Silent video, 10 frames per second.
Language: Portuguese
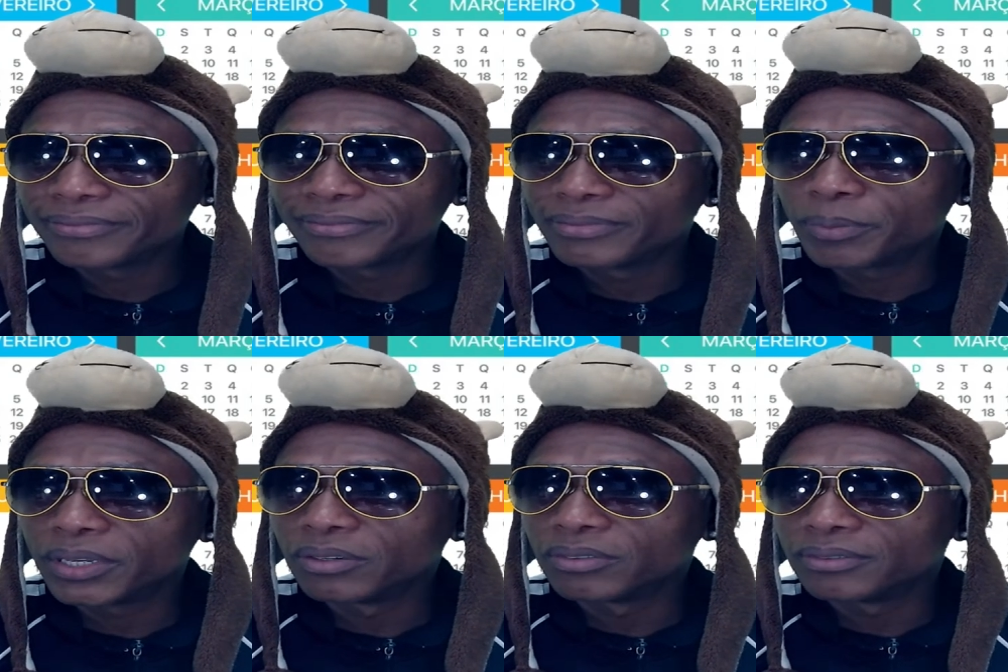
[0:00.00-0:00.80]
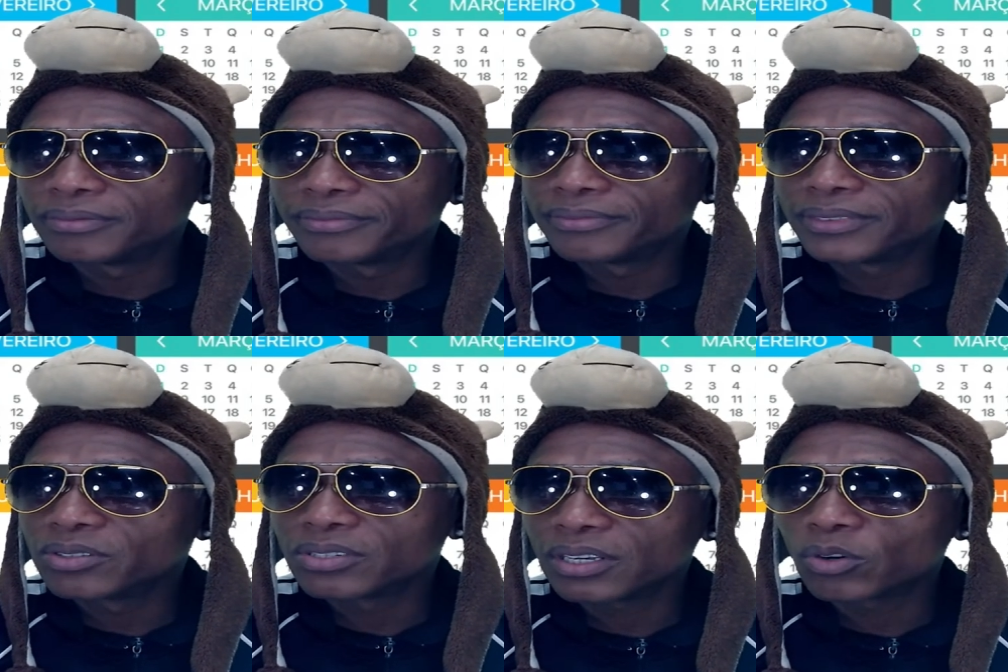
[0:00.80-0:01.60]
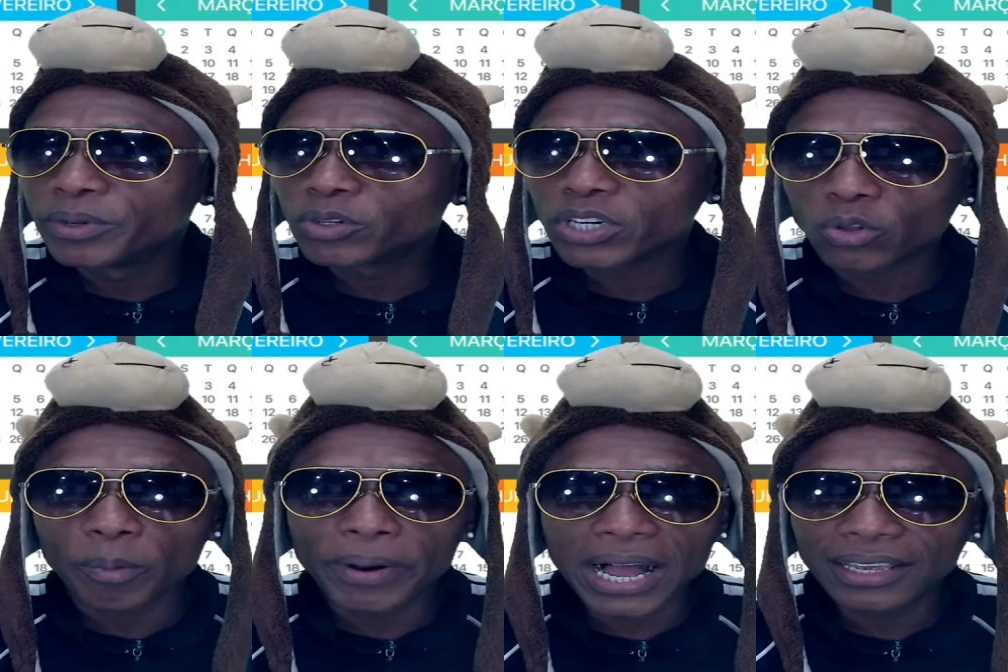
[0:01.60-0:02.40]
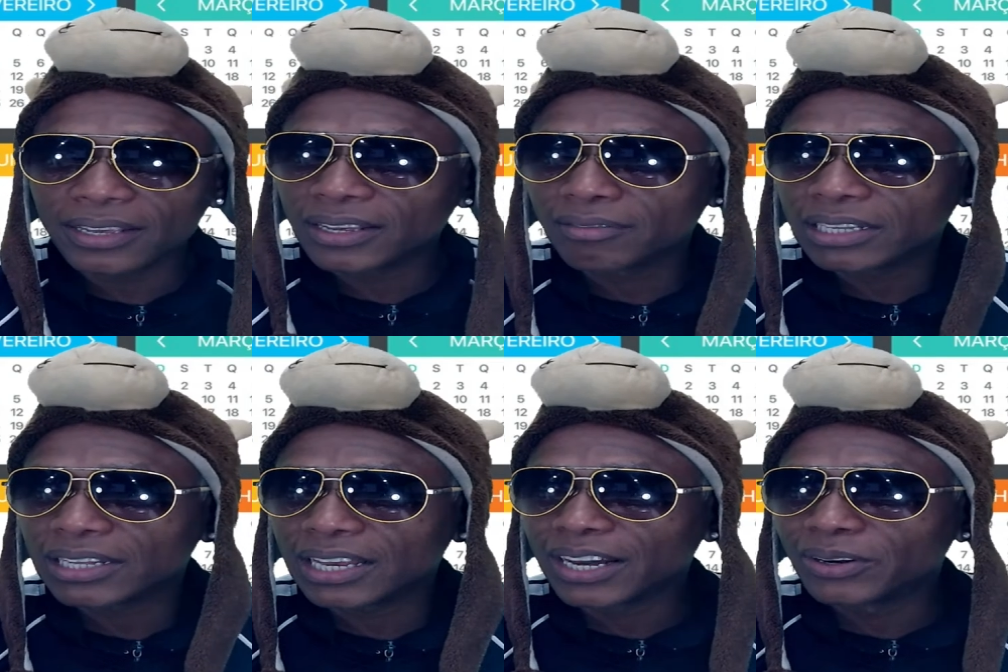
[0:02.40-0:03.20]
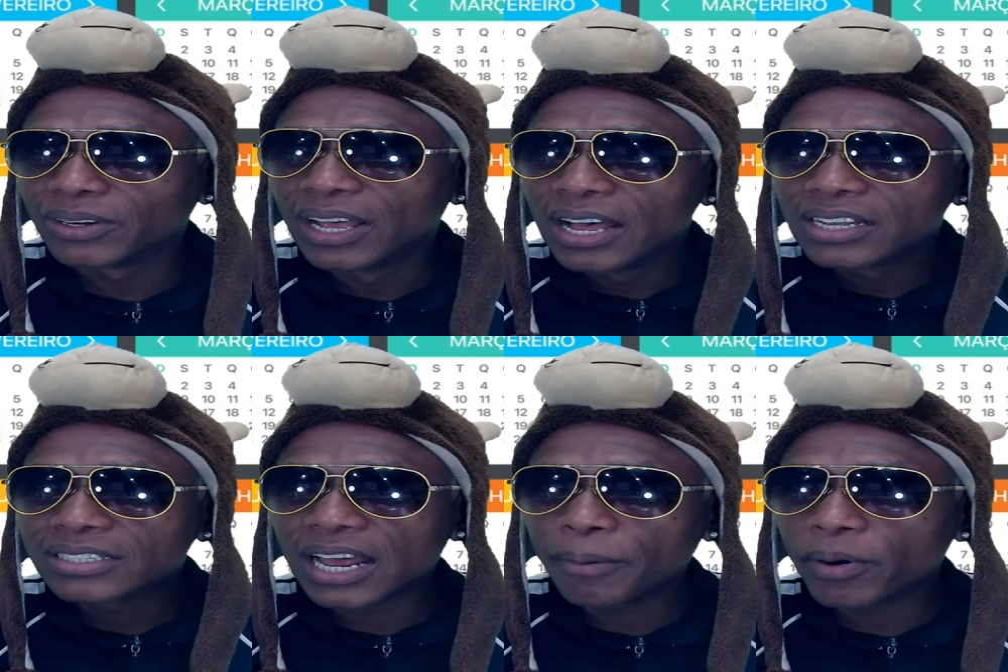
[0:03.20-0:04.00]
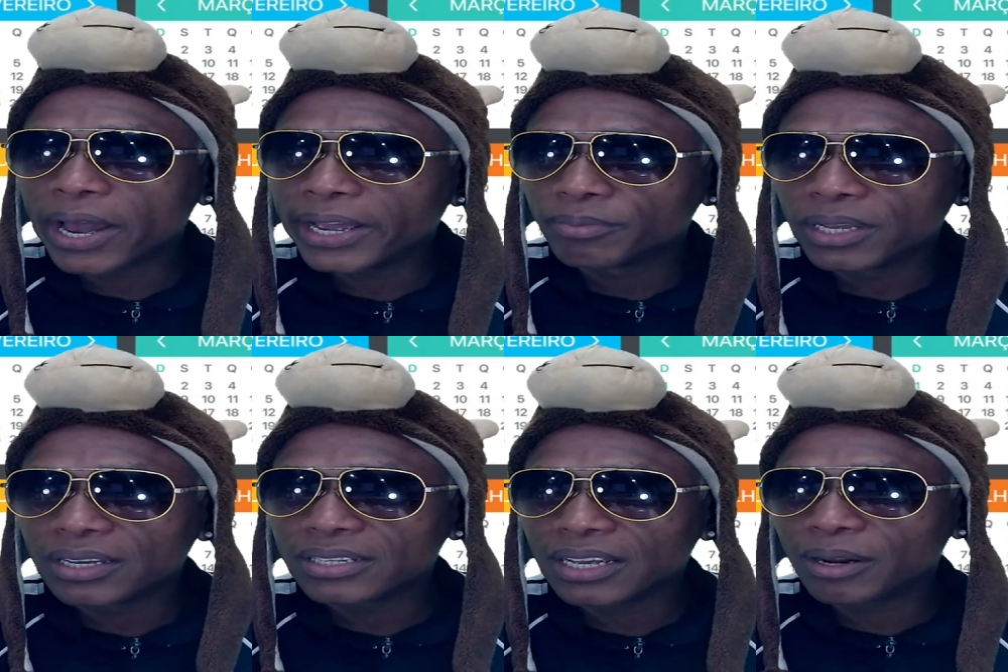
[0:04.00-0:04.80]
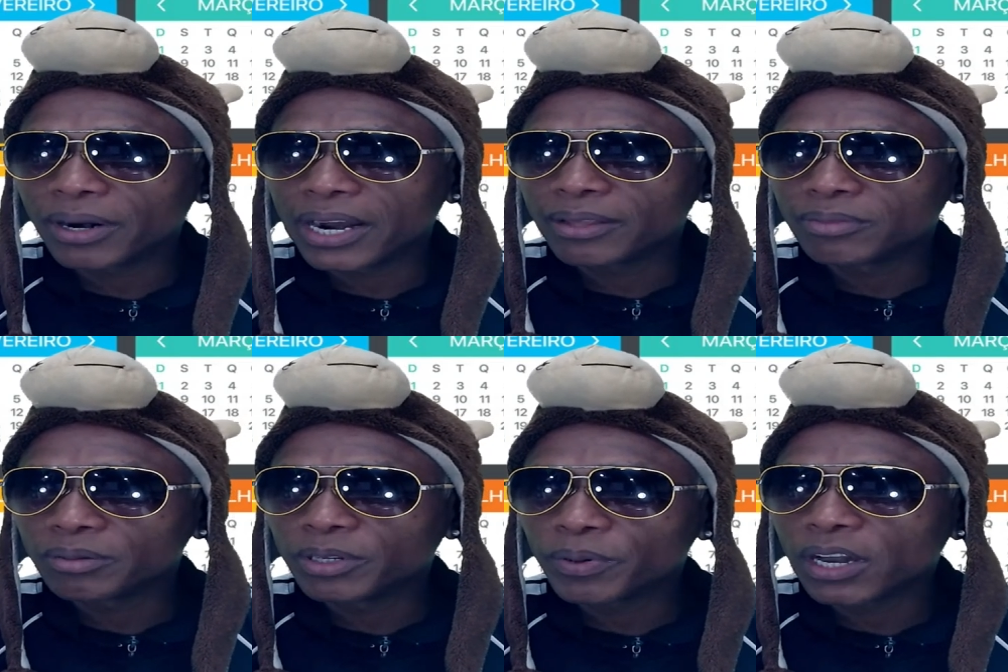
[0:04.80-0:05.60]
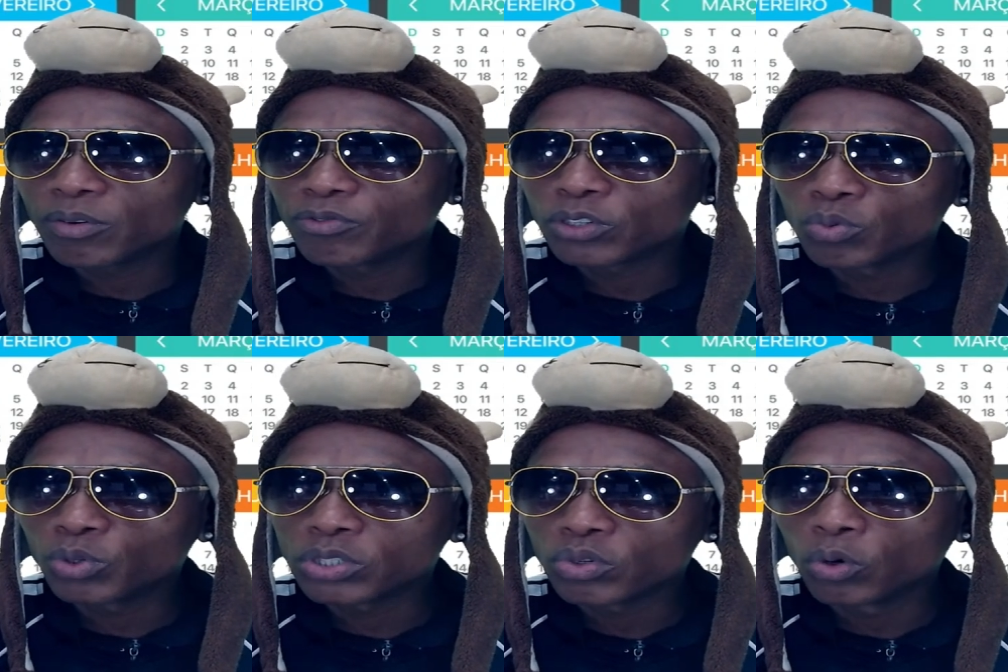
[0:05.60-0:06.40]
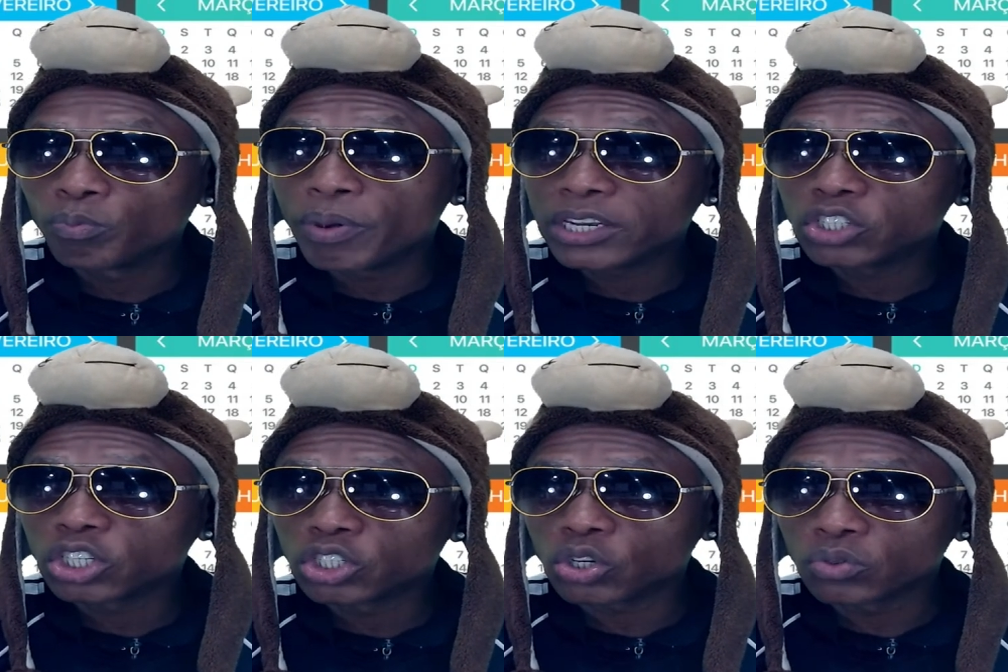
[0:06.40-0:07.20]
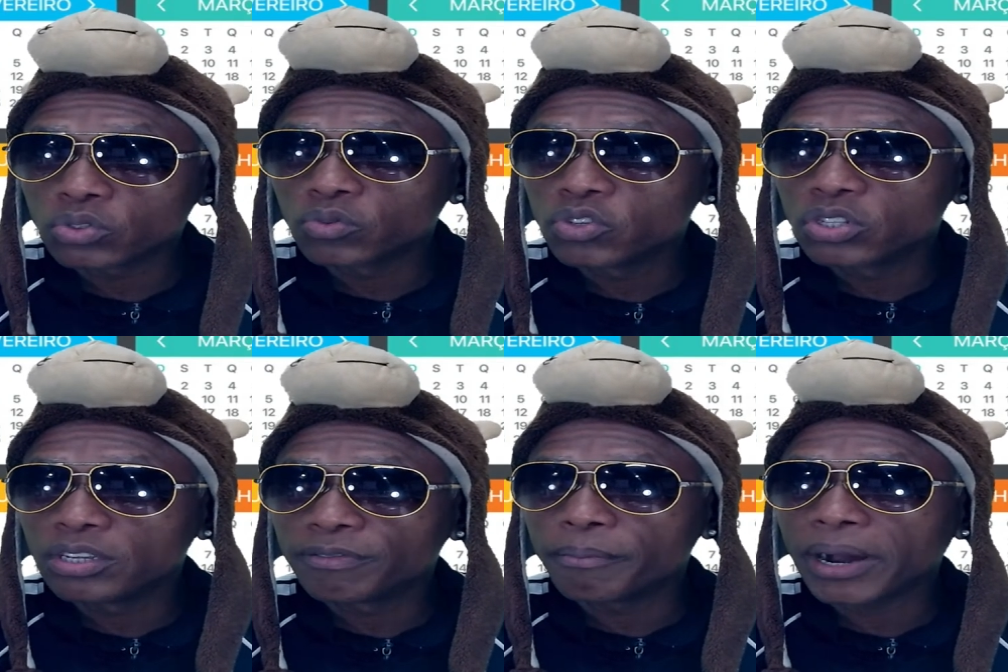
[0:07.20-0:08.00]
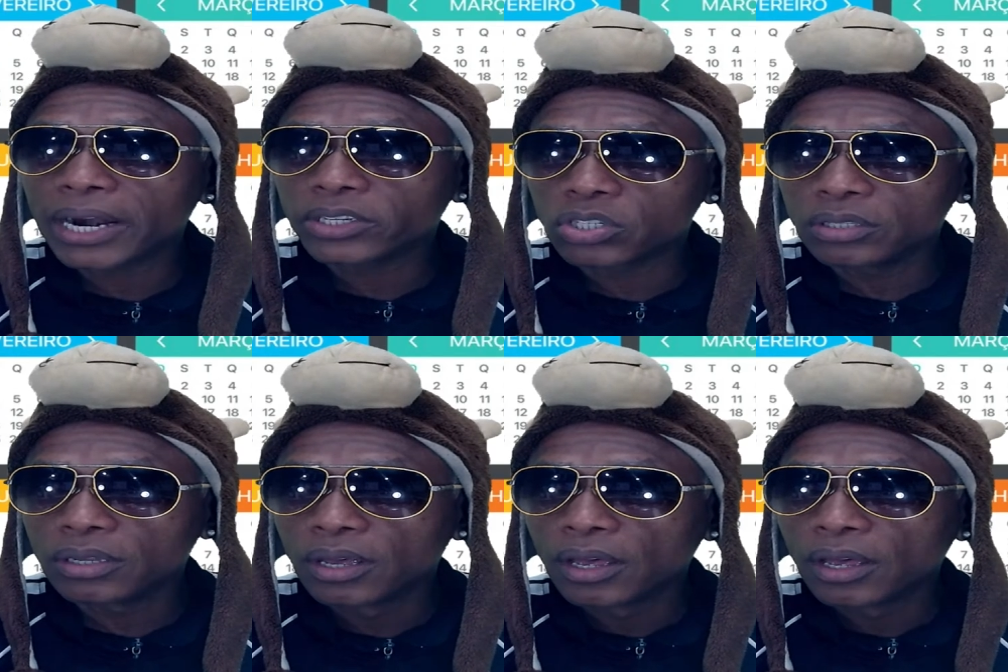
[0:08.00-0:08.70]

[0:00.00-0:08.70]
bebendo, eu não sei, comendo jatobá que ela vai estar tá legal. Sarah Brightman. Né? Sarah Brightman também não pegaram uma foto boa sua não. Bedrick Johnson, Steve Martin,